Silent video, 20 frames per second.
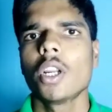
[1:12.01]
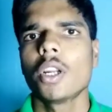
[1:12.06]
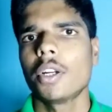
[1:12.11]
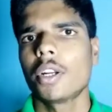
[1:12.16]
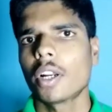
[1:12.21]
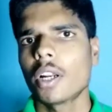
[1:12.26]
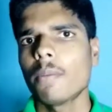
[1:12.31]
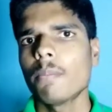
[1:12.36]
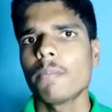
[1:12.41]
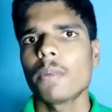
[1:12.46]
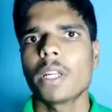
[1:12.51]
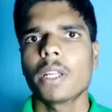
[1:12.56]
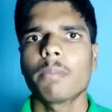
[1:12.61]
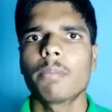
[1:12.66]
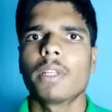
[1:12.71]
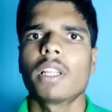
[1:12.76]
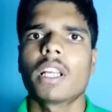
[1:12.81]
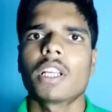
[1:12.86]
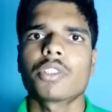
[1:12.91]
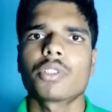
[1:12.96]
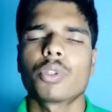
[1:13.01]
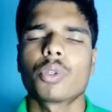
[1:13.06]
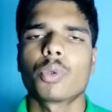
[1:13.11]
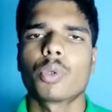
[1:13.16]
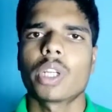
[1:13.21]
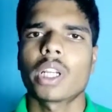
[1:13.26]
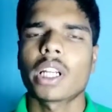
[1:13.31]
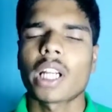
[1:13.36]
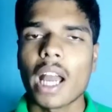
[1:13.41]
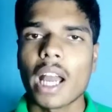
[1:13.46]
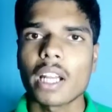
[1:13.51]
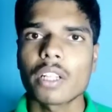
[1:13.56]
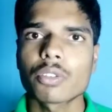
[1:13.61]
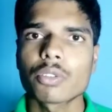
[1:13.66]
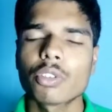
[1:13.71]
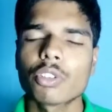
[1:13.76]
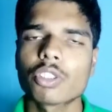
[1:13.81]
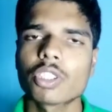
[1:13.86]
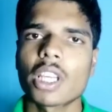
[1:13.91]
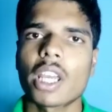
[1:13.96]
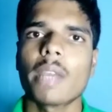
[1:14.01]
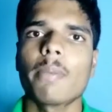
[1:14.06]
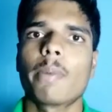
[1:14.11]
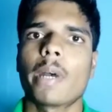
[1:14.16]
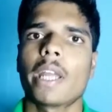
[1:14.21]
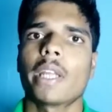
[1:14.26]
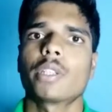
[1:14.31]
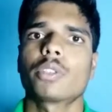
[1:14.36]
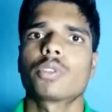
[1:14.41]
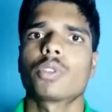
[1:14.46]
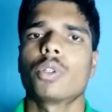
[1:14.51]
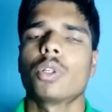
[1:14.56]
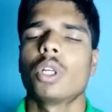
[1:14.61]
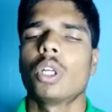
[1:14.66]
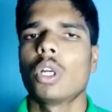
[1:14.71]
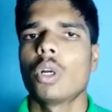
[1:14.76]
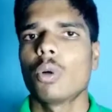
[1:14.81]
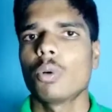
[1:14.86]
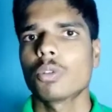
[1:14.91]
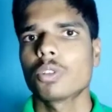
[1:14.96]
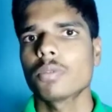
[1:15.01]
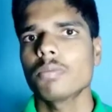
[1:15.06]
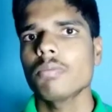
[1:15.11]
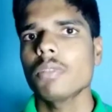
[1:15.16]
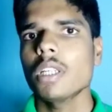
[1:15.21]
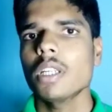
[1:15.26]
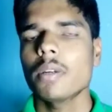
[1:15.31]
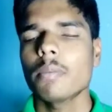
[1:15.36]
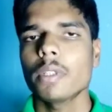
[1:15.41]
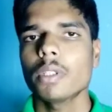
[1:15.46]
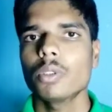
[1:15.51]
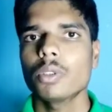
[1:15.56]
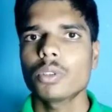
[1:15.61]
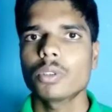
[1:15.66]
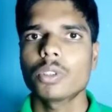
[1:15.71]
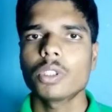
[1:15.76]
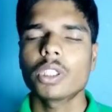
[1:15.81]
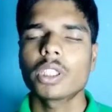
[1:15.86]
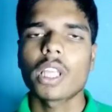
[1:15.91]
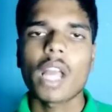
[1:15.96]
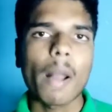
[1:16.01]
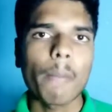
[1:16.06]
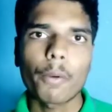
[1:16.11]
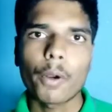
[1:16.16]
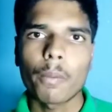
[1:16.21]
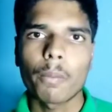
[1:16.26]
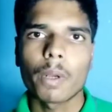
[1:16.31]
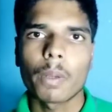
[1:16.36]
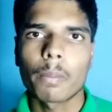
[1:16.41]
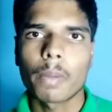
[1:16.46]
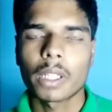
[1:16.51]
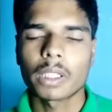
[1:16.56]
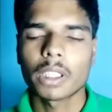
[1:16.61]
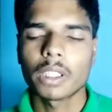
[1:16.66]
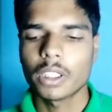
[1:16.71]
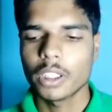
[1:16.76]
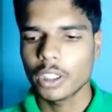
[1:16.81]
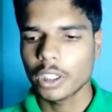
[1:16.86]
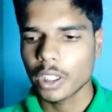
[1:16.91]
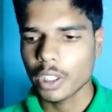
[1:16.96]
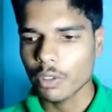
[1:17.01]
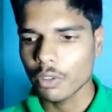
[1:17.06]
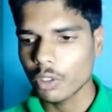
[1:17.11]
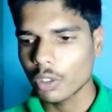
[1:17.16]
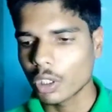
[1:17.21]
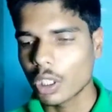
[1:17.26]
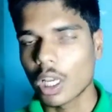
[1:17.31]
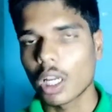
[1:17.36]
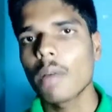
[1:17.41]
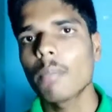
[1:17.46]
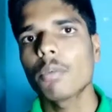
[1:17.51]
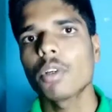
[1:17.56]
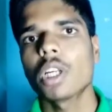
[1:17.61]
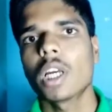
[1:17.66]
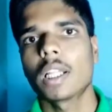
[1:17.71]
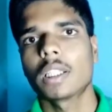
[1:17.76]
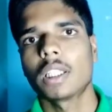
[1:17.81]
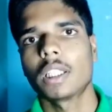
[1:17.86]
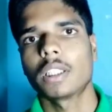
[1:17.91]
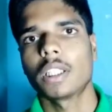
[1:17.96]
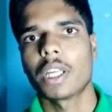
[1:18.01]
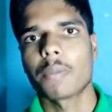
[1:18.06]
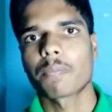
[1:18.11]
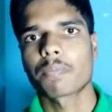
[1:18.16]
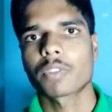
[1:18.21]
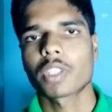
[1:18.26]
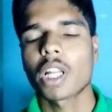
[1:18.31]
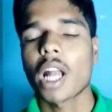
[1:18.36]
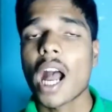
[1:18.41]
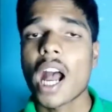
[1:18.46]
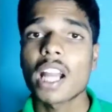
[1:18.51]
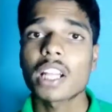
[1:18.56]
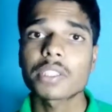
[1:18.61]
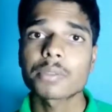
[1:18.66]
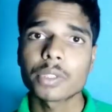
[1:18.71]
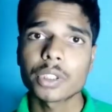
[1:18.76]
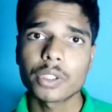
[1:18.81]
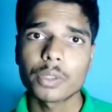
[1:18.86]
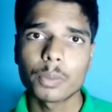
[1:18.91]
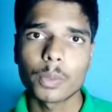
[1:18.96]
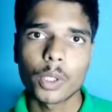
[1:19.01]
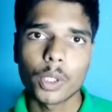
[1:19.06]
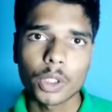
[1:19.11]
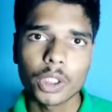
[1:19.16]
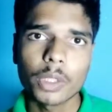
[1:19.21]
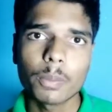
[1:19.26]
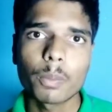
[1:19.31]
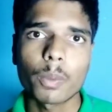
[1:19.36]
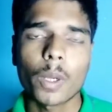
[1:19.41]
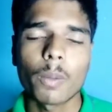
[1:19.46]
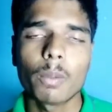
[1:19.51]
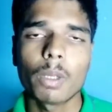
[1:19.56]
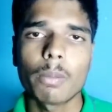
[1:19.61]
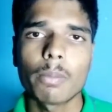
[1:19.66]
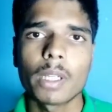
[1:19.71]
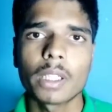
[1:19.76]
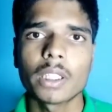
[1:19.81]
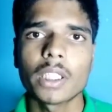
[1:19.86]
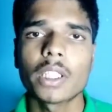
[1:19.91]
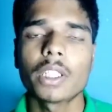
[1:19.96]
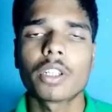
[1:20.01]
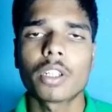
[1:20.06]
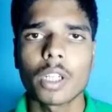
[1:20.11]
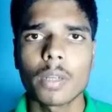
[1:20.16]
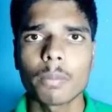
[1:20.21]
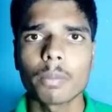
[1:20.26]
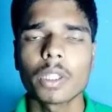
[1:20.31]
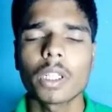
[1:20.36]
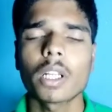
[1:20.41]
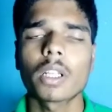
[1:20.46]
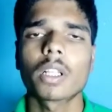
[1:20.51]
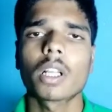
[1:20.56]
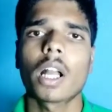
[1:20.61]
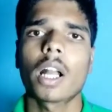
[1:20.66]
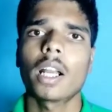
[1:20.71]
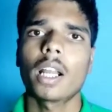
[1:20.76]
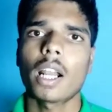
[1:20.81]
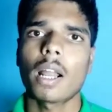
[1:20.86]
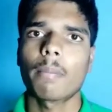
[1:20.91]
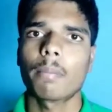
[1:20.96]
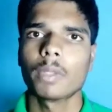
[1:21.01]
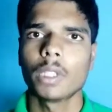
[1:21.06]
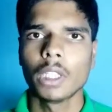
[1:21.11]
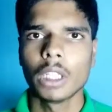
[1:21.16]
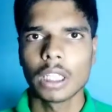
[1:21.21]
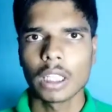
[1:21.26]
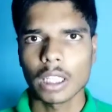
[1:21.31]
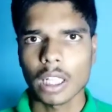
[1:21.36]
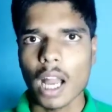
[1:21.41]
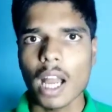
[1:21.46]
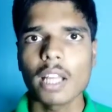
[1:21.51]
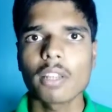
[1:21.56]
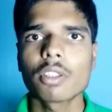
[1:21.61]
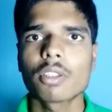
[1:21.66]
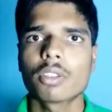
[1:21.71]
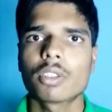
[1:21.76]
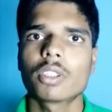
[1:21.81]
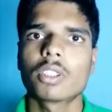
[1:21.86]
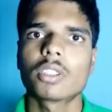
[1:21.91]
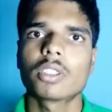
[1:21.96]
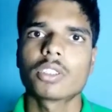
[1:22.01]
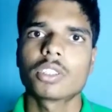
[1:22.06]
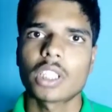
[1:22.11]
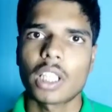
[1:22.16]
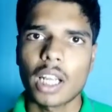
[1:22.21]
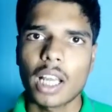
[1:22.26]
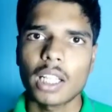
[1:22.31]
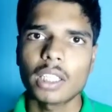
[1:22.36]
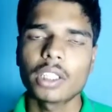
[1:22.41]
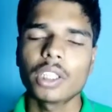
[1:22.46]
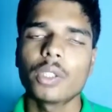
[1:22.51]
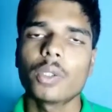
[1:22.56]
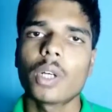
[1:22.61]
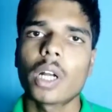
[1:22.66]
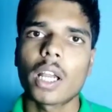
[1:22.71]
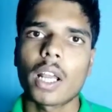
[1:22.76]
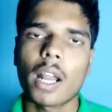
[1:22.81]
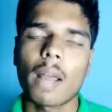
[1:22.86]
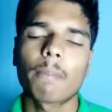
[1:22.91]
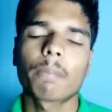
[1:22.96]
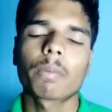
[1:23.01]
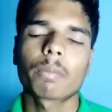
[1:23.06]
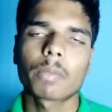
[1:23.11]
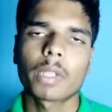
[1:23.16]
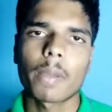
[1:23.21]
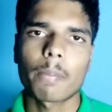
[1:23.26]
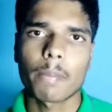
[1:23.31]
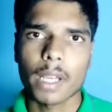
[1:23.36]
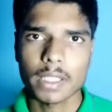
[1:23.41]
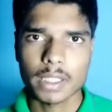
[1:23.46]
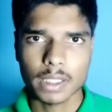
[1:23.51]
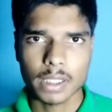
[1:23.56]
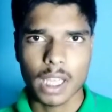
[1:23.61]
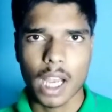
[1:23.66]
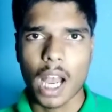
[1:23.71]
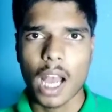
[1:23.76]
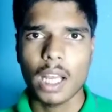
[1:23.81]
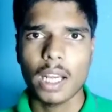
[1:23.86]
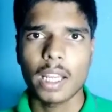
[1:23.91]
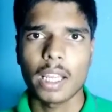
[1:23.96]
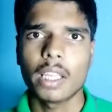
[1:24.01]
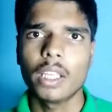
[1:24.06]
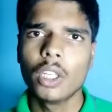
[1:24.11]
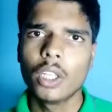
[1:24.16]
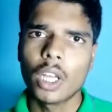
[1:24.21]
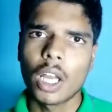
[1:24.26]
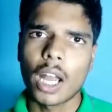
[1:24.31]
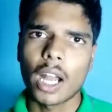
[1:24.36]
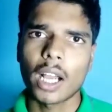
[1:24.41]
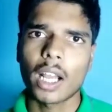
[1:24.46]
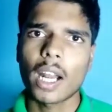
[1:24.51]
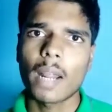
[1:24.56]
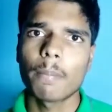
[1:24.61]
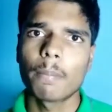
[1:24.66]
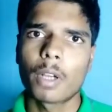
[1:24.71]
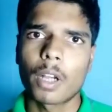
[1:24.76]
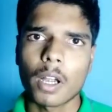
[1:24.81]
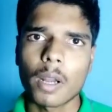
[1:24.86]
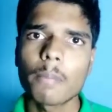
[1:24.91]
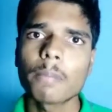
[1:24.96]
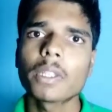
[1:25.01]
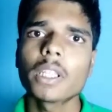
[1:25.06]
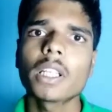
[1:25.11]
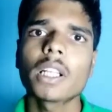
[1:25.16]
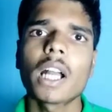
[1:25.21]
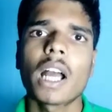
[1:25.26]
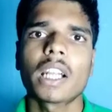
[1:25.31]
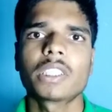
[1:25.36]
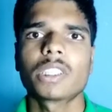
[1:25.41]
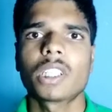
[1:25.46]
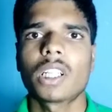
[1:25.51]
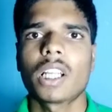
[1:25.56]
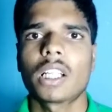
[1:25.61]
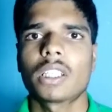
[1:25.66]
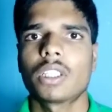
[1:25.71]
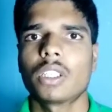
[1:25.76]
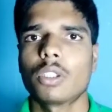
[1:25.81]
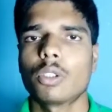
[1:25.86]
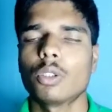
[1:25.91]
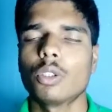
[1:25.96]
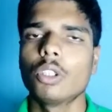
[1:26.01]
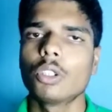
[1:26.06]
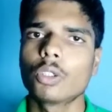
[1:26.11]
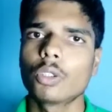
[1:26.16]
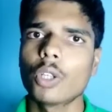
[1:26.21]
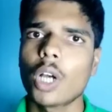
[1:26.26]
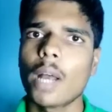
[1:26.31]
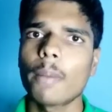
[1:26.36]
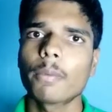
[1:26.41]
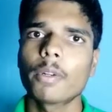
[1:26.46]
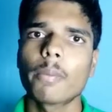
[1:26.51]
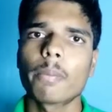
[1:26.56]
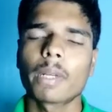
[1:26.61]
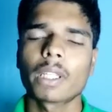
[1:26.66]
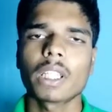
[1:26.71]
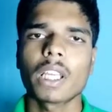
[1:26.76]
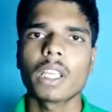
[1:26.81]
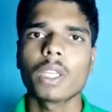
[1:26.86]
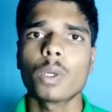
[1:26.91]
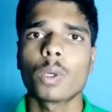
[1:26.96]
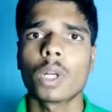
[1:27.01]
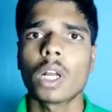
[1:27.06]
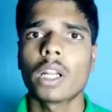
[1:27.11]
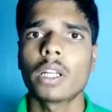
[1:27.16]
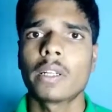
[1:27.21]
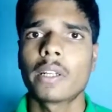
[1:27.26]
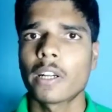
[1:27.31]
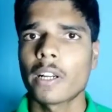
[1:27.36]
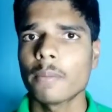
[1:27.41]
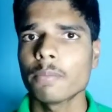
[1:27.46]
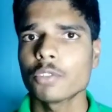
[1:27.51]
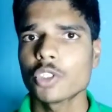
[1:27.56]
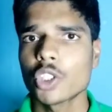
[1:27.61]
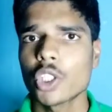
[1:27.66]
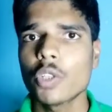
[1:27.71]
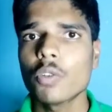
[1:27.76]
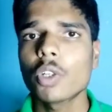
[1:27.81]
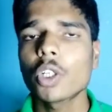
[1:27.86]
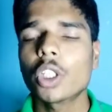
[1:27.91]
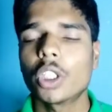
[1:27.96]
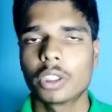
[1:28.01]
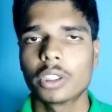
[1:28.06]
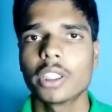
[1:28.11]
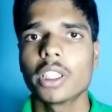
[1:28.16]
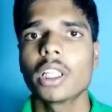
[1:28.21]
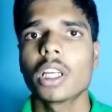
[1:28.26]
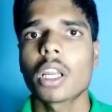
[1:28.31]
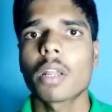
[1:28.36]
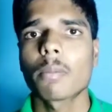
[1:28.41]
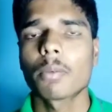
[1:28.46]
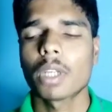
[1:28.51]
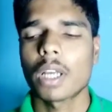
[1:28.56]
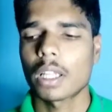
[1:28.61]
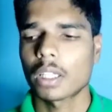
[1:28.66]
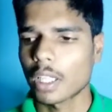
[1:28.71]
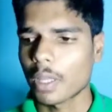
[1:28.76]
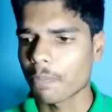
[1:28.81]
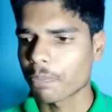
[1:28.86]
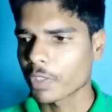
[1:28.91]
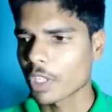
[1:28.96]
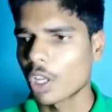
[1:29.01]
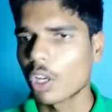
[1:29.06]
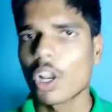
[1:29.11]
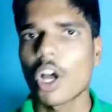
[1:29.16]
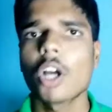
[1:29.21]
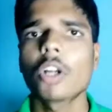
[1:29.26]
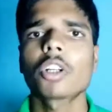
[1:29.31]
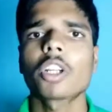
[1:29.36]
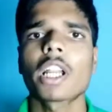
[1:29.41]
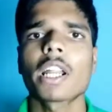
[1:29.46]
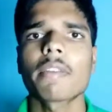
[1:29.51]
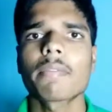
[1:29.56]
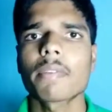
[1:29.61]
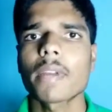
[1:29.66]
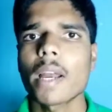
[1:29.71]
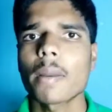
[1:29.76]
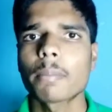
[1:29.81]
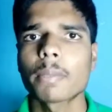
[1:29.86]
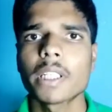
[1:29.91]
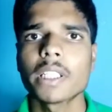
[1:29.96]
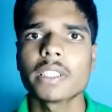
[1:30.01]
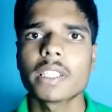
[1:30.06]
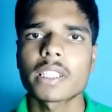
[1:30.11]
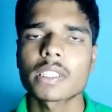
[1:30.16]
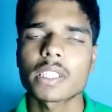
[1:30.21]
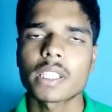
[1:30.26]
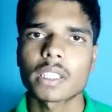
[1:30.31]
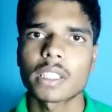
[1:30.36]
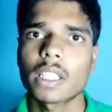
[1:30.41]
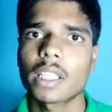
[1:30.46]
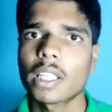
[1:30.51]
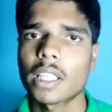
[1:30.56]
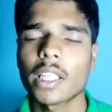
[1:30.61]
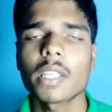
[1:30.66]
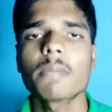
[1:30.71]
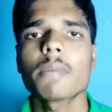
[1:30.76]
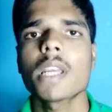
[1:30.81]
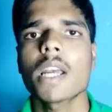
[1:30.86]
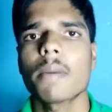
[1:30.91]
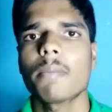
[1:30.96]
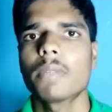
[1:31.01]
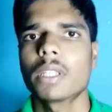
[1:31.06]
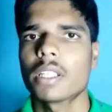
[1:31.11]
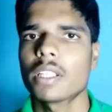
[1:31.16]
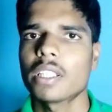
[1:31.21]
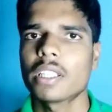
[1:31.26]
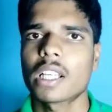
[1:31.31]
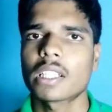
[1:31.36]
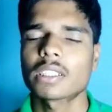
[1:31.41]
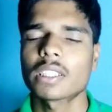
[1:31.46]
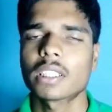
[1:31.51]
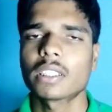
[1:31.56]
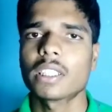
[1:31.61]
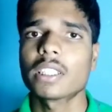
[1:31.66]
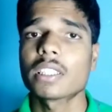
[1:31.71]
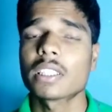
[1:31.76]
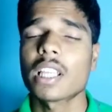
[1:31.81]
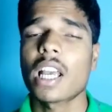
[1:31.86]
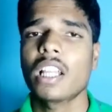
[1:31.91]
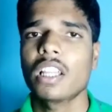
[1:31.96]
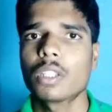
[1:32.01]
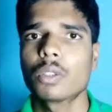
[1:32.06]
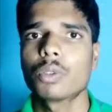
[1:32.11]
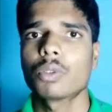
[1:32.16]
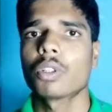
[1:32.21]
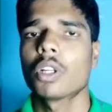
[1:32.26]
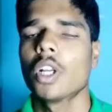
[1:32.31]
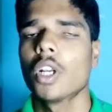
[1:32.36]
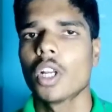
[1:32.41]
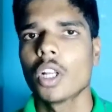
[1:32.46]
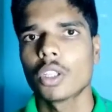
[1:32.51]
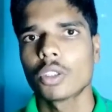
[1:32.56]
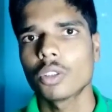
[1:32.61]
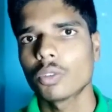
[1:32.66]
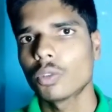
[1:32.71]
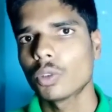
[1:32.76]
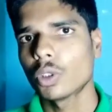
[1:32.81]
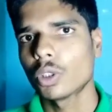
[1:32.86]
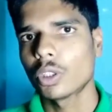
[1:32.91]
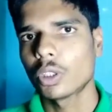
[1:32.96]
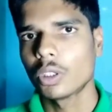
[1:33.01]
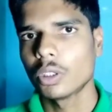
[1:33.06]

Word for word: ड्रम ब्रेक मिलना शुरू हुए कार्स हो चाहे बाइक्स हो उसमें हमें दोस्तों क्या प्रॉब्लम आती थी कि वो गर्म हो जाते थे कार्स में तो बहुत ही प्रॉब्लम आती है ड्रम अगर आप कार चलाते हो अगर आपके पास कार है अगर आप ड्रम की कार चलाते हो तो आपको पता ही होगा ड्रम जो है वो कितने गर्म हो जाते हैं लॉन्ग ड्राइव पे आप नहीं जा सकते कहीं भी आप नहीं जा सकते ज़्यादा दूर तो वो